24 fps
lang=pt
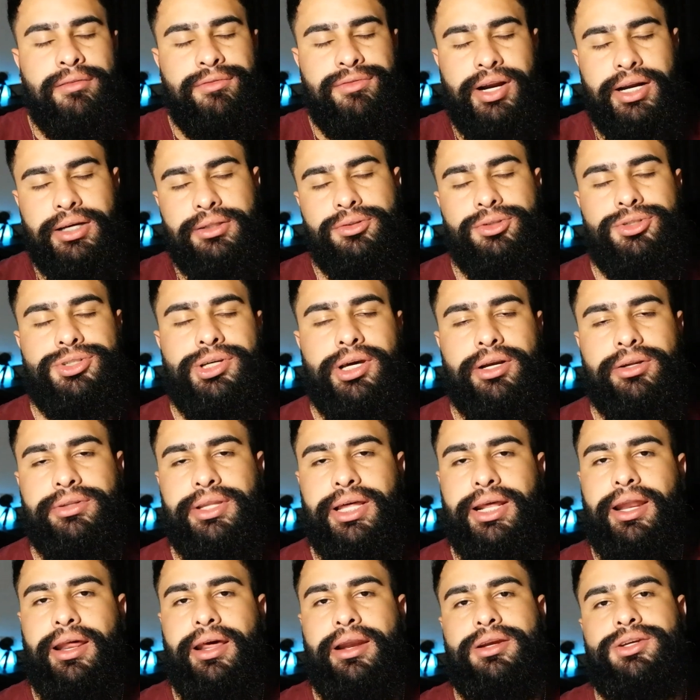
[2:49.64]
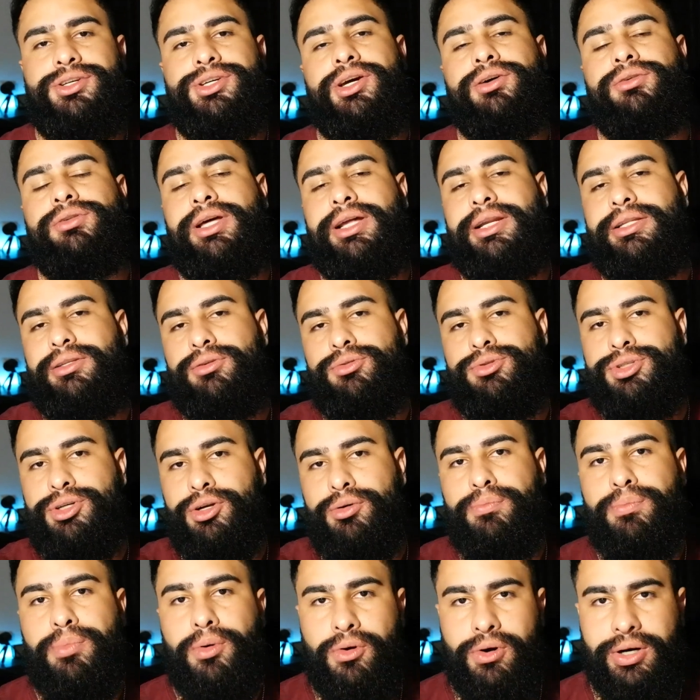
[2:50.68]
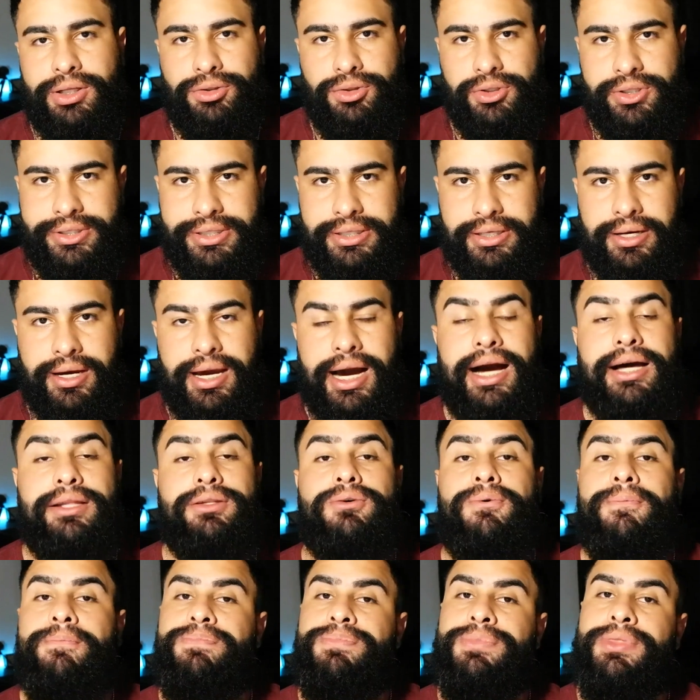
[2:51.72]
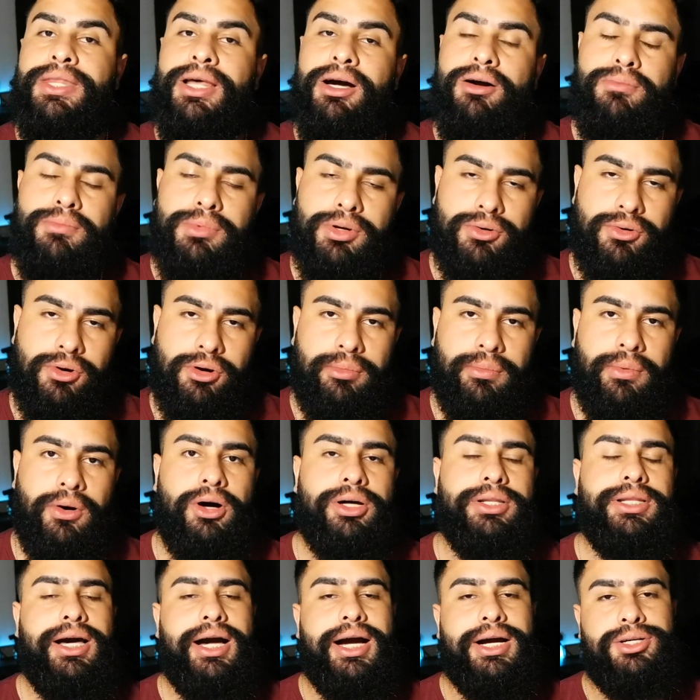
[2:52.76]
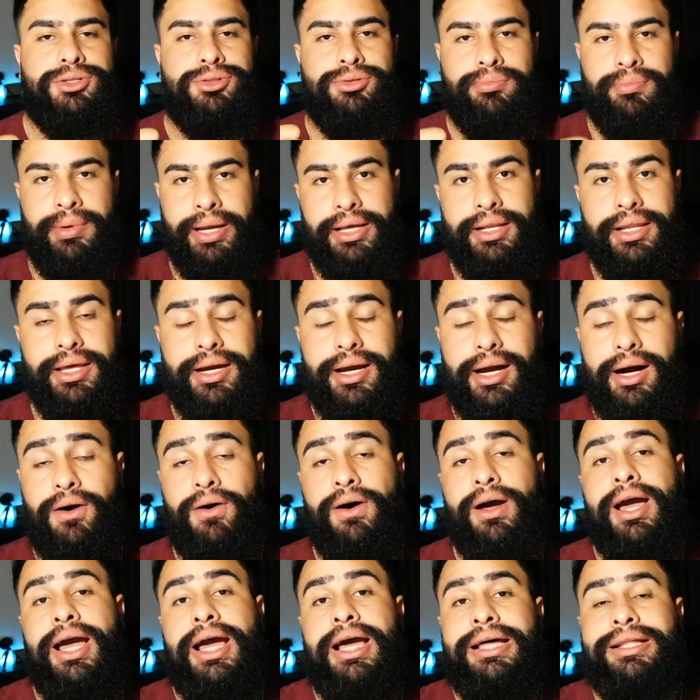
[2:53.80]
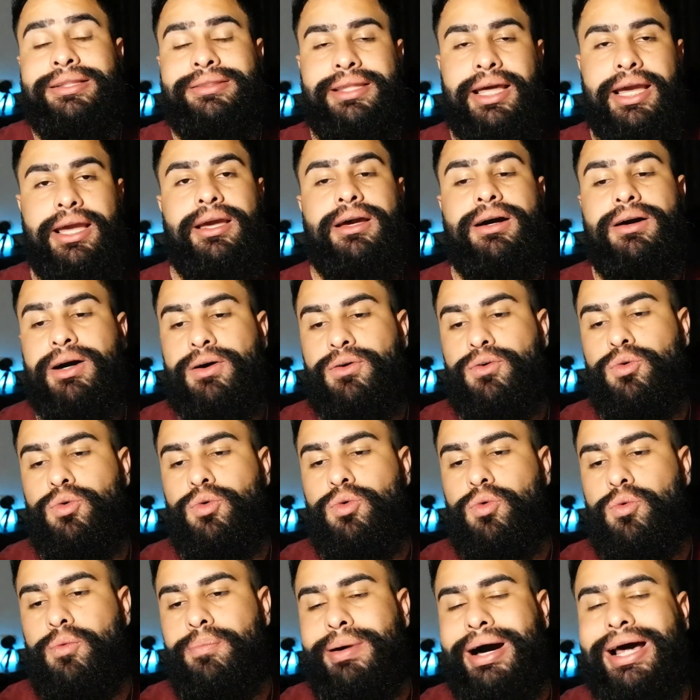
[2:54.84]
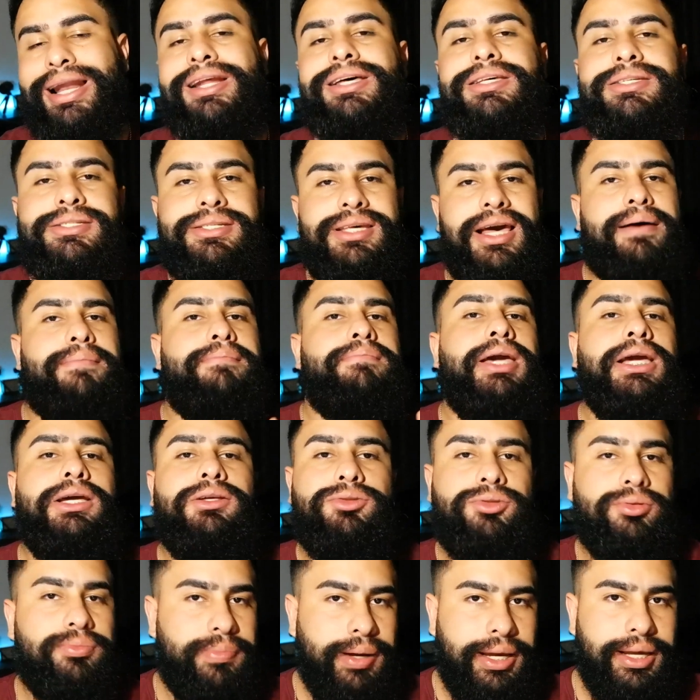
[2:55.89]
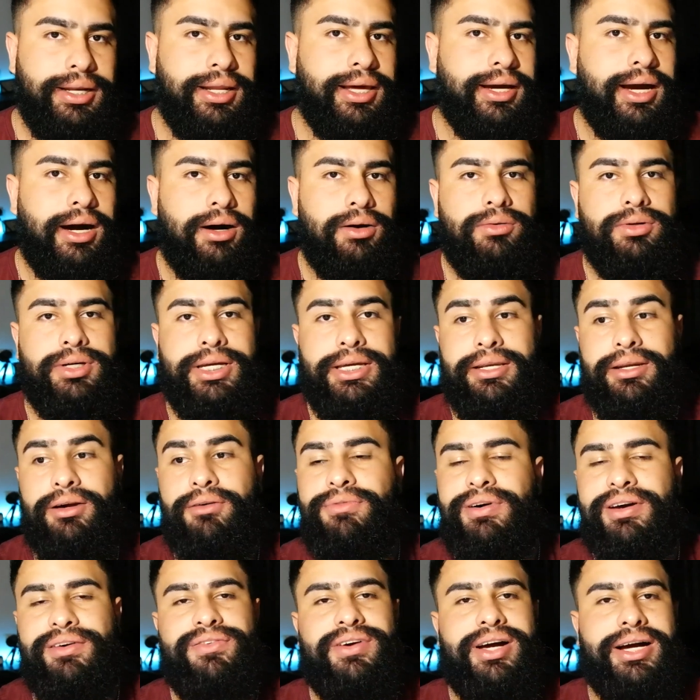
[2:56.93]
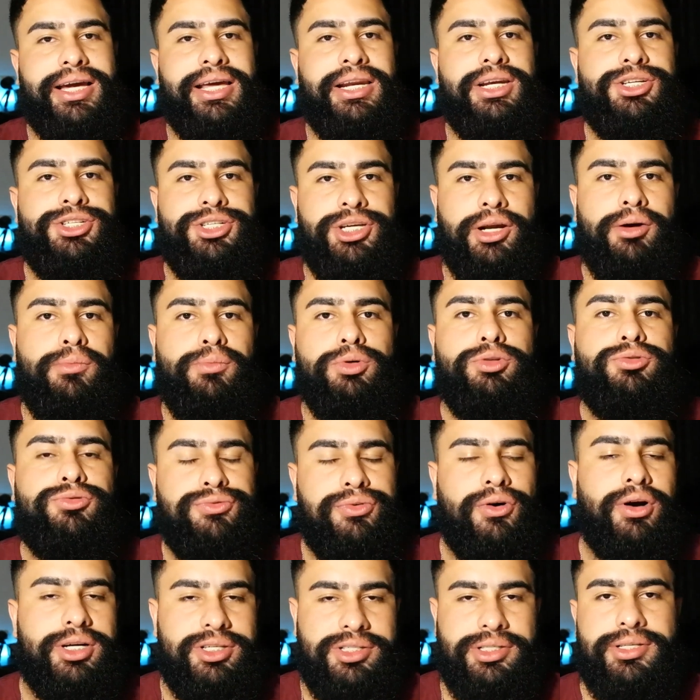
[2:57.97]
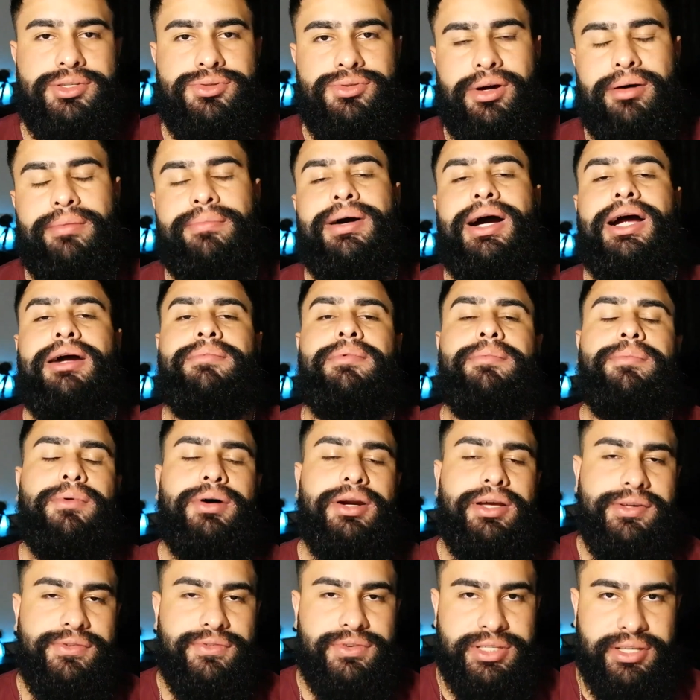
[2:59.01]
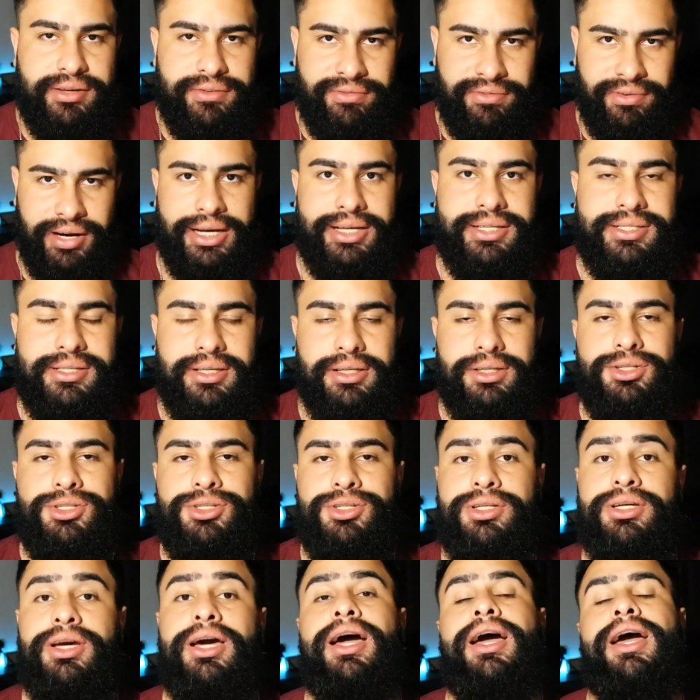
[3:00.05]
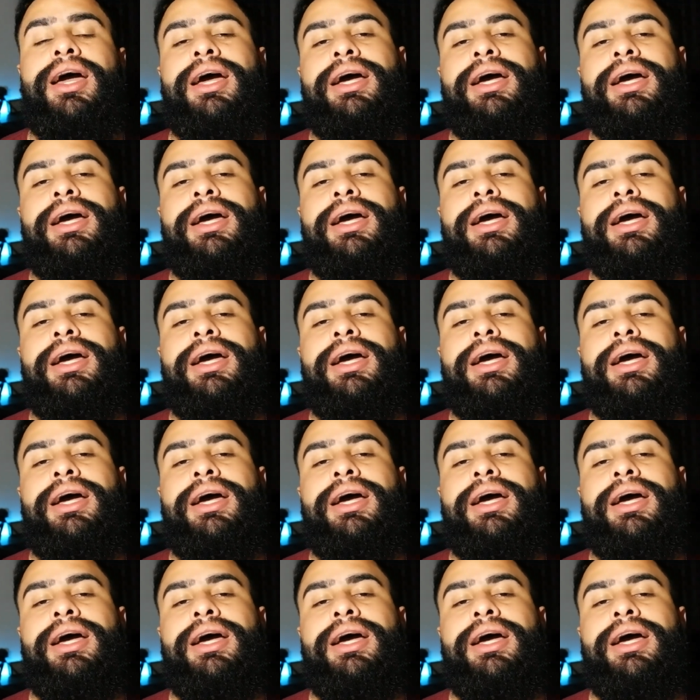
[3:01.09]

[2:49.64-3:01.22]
Falando do cheiro dele, ele, ele tem um cheiro um pouco adocicado, não me incomoda, acho bem legal. Tem o, o, balanceamento bem legal, que não vai ficar aquele cheiro muito forte na sua barba, porém você vai sentir,